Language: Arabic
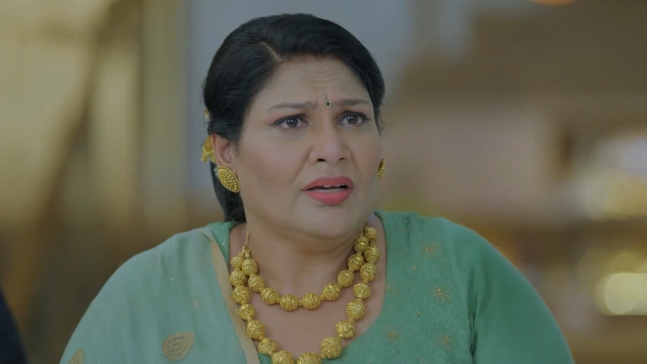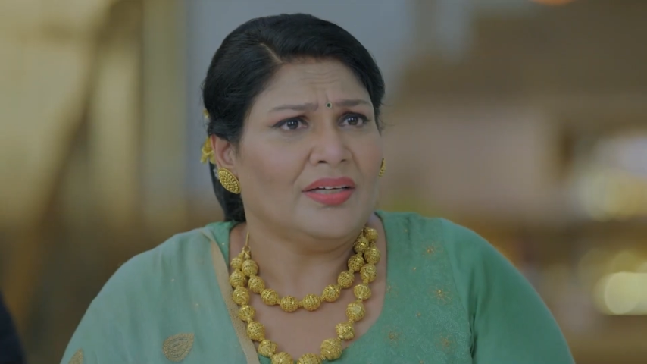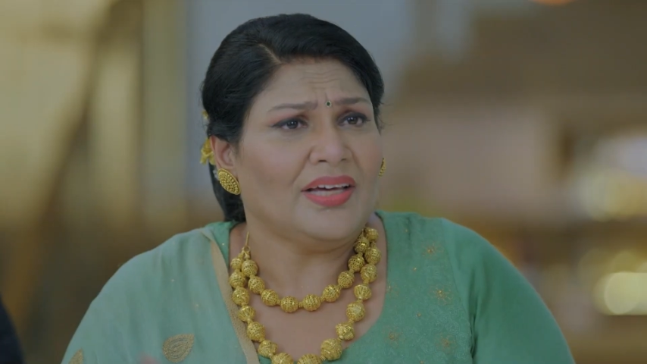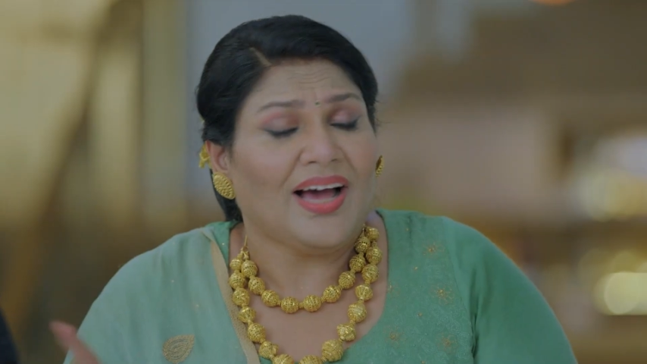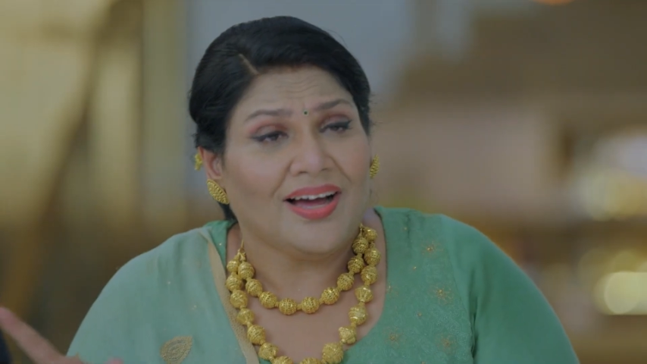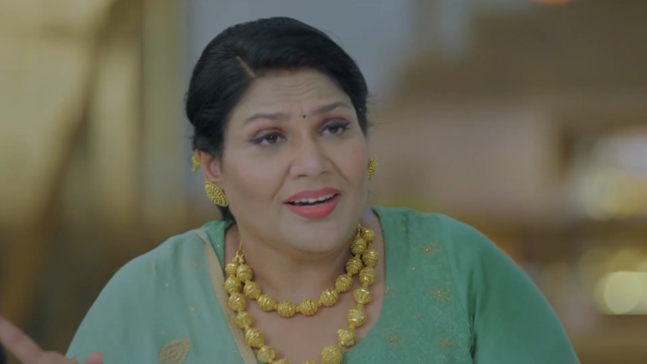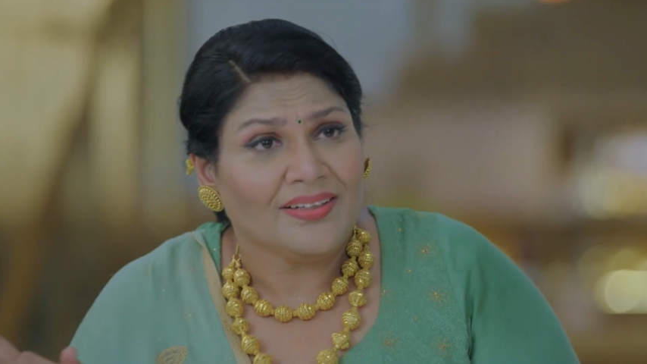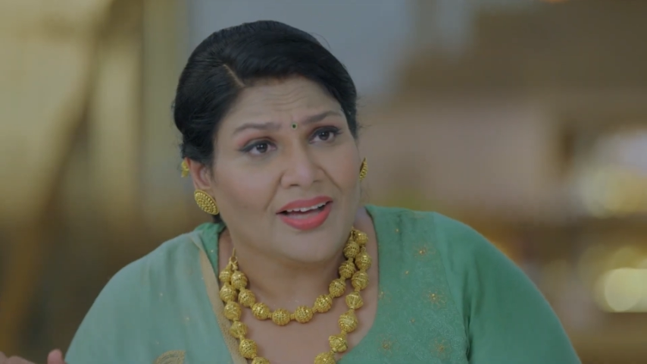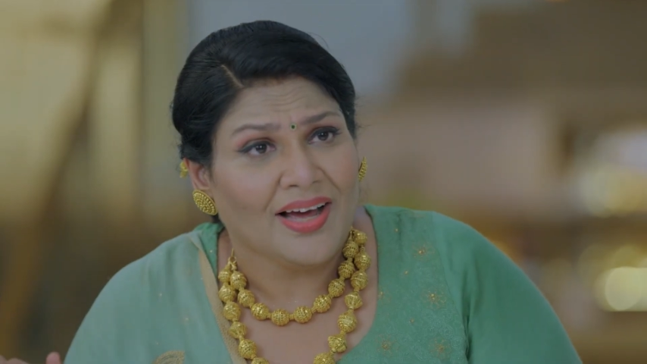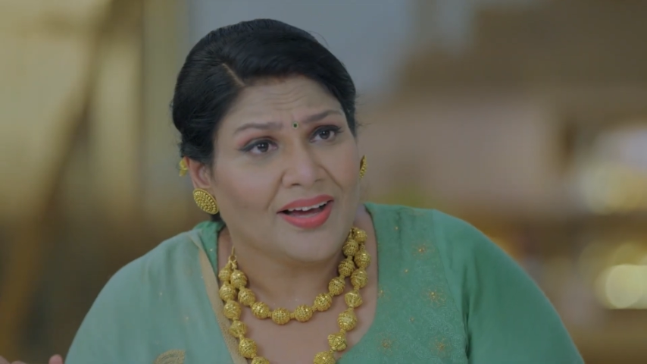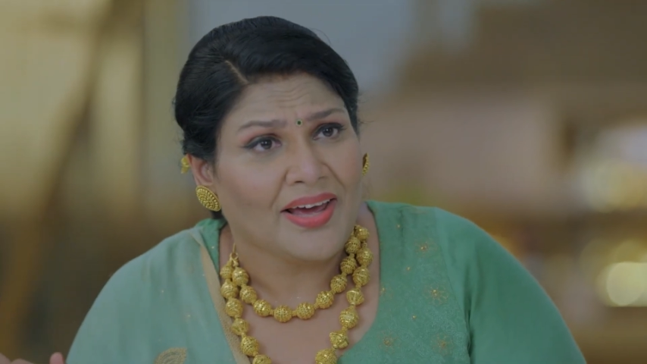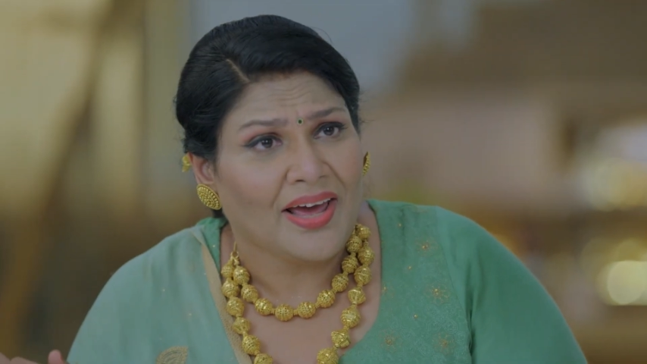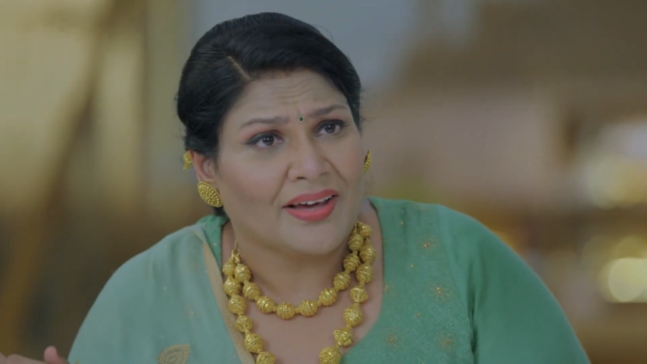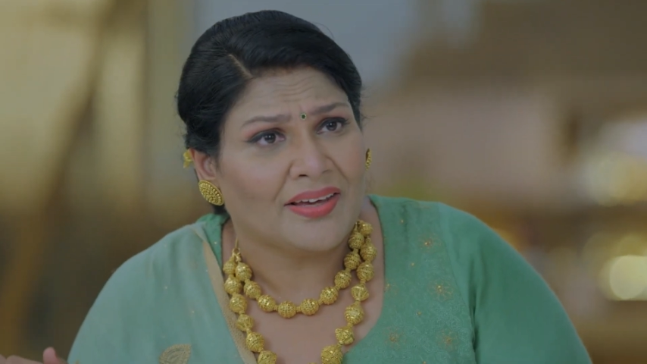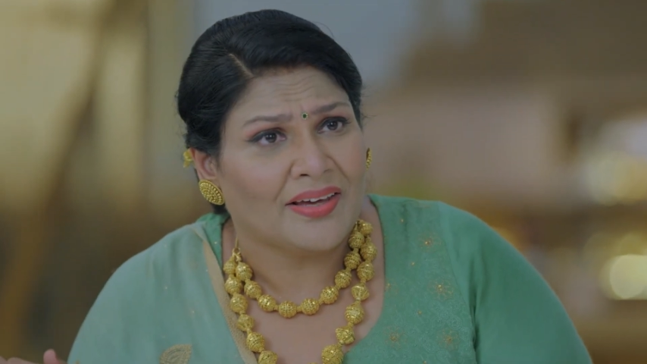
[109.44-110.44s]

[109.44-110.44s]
أهان آه، شو كان